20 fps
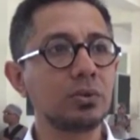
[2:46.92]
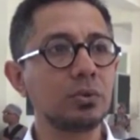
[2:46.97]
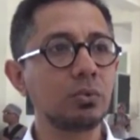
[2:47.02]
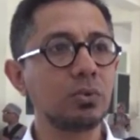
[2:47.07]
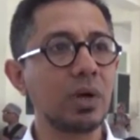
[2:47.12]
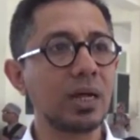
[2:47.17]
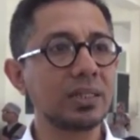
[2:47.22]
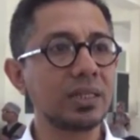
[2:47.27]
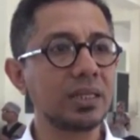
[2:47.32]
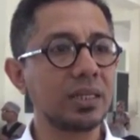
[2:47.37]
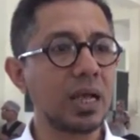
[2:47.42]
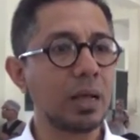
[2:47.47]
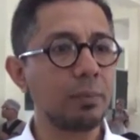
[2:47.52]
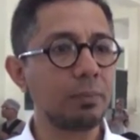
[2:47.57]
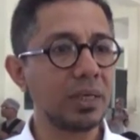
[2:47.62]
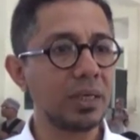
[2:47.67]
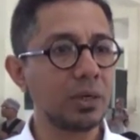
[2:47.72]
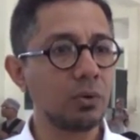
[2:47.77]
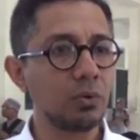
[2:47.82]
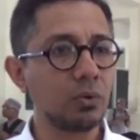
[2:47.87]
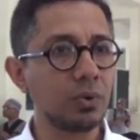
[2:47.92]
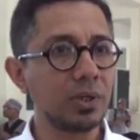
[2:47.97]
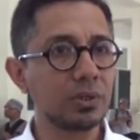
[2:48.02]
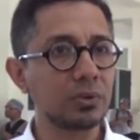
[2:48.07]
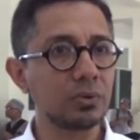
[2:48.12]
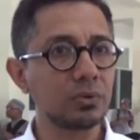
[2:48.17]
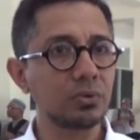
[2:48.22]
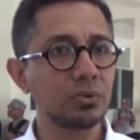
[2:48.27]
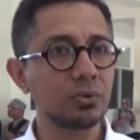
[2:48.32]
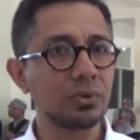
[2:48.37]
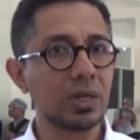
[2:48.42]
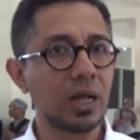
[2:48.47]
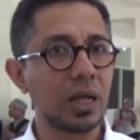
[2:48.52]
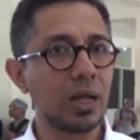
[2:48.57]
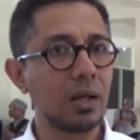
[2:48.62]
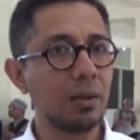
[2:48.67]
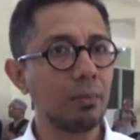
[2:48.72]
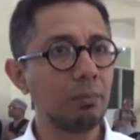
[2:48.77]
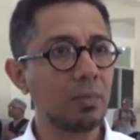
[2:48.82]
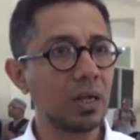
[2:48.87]
dua tiga minggu itu sudah
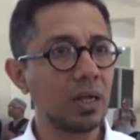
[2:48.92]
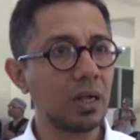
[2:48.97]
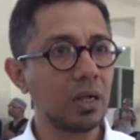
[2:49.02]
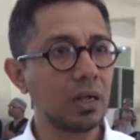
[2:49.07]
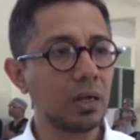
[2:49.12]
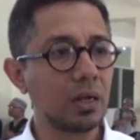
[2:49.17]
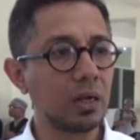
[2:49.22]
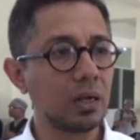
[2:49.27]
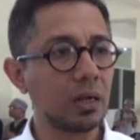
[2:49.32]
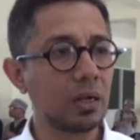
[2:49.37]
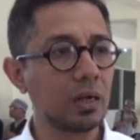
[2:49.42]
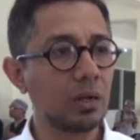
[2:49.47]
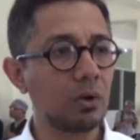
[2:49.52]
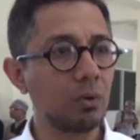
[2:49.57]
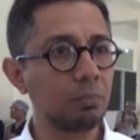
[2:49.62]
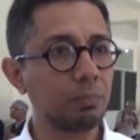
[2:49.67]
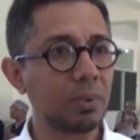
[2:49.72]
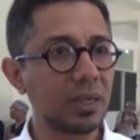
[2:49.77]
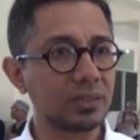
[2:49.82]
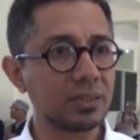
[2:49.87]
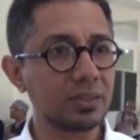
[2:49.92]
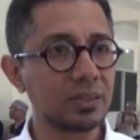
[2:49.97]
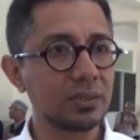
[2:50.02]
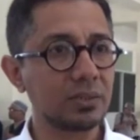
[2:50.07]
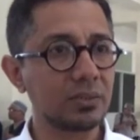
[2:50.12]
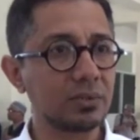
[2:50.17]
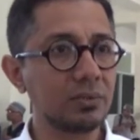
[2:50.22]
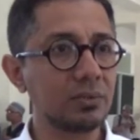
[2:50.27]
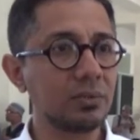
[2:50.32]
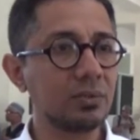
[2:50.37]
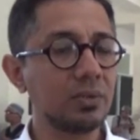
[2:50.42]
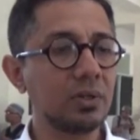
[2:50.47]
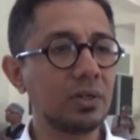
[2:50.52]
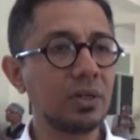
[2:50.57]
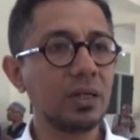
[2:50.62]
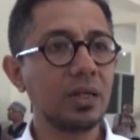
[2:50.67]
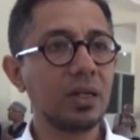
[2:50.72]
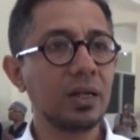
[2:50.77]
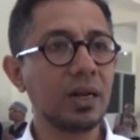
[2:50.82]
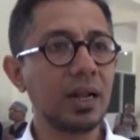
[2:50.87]
mengelupas itu
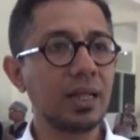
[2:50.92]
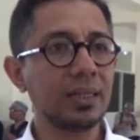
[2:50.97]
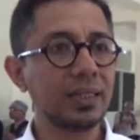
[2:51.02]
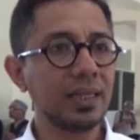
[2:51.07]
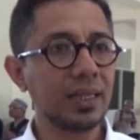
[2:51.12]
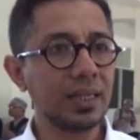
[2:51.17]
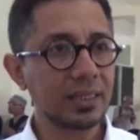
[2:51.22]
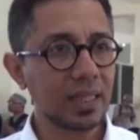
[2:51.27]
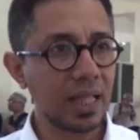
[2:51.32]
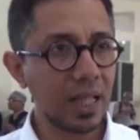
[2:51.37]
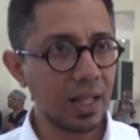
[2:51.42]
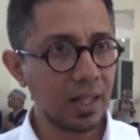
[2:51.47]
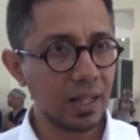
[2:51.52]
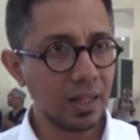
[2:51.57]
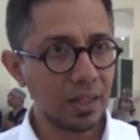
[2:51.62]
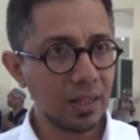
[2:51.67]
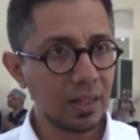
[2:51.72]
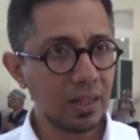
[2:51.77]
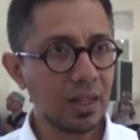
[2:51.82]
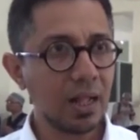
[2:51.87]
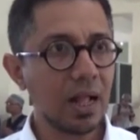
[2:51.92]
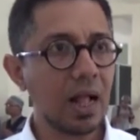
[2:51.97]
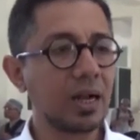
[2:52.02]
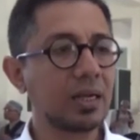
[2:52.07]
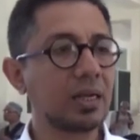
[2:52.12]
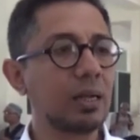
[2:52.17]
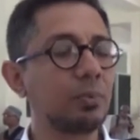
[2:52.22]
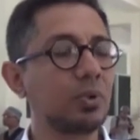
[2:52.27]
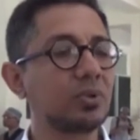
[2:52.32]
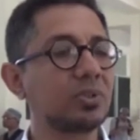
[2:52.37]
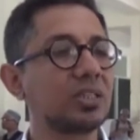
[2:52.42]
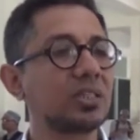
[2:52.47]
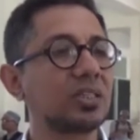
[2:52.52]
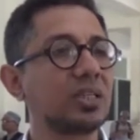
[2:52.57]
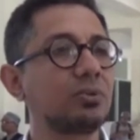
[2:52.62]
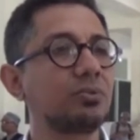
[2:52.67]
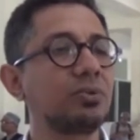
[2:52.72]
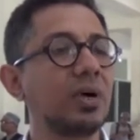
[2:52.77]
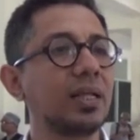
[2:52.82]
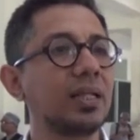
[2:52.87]
nanti kita ada proses
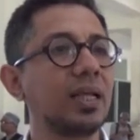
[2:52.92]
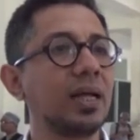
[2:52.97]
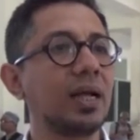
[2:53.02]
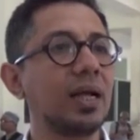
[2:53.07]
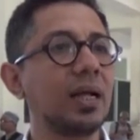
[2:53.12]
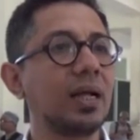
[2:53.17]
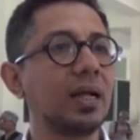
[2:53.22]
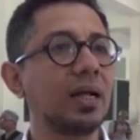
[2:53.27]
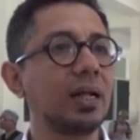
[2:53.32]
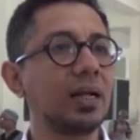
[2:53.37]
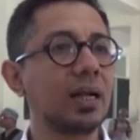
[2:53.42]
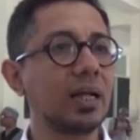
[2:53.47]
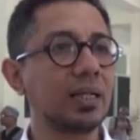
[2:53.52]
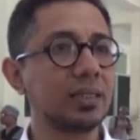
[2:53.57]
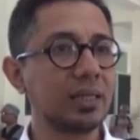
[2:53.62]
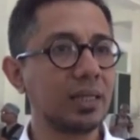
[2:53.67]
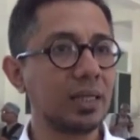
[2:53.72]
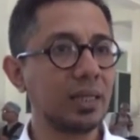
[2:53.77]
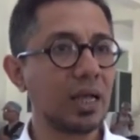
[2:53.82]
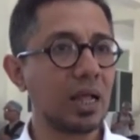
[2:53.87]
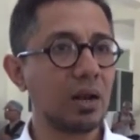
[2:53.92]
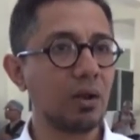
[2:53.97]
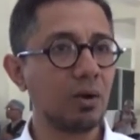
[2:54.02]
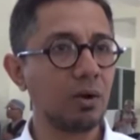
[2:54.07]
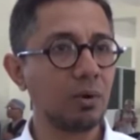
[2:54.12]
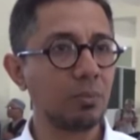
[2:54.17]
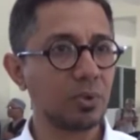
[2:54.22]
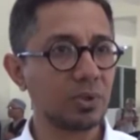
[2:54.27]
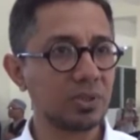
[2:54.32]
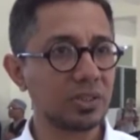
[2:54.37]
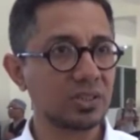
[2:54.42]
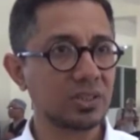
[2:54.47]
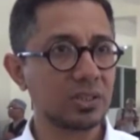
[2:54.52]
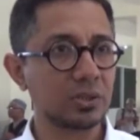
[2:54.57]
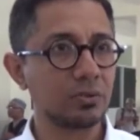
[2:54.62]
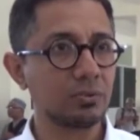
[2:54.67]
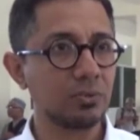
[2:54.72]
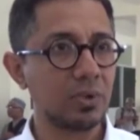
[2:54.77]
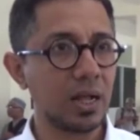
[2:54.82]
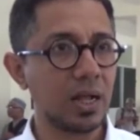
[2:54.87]
keduanya nanti kalau proses
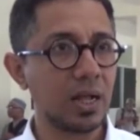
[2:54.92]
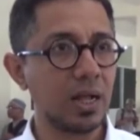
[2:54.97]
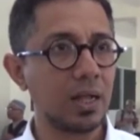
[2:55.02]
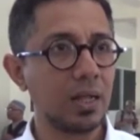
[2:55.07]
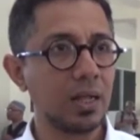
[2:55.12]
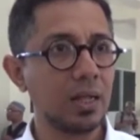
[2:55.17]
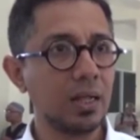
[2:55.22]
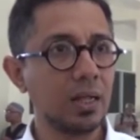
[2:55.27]
kedua